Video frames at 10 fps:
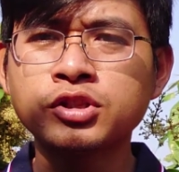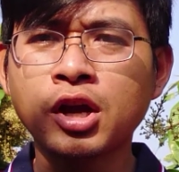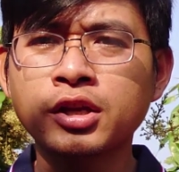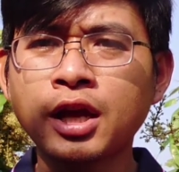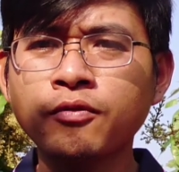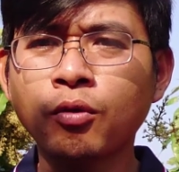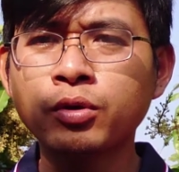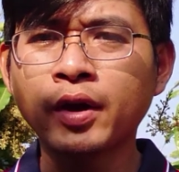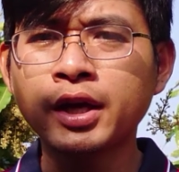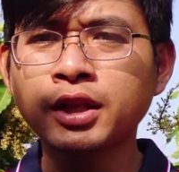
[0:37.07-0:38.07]
xài trái vụ
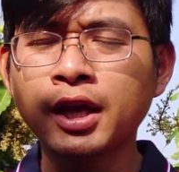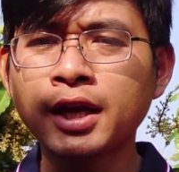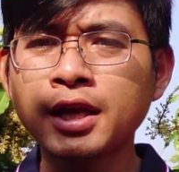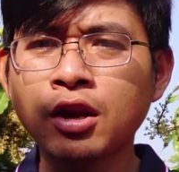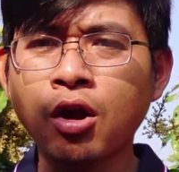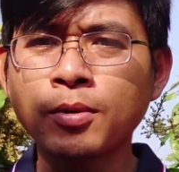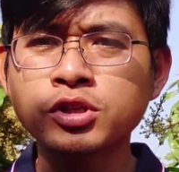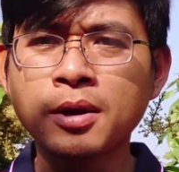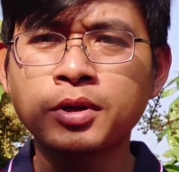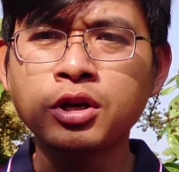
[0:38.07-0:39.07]
như vậy thì cái giai đoạn mà
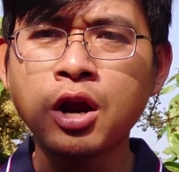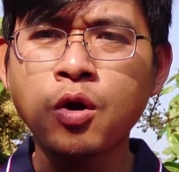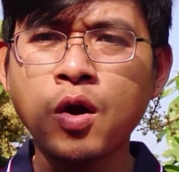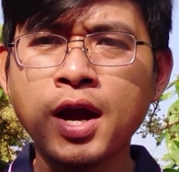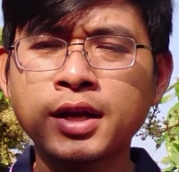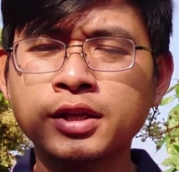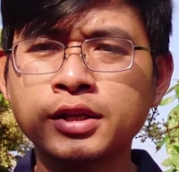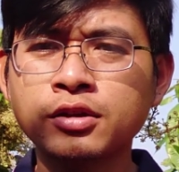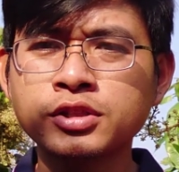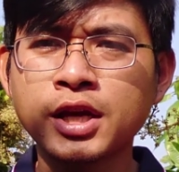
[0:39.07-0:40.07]
xài mình nó ra hoa
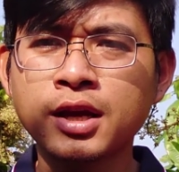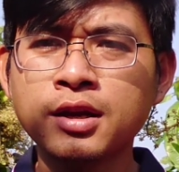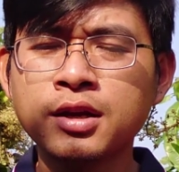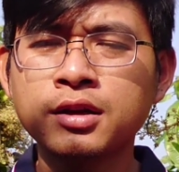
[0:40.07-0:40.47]
thì nó sẽ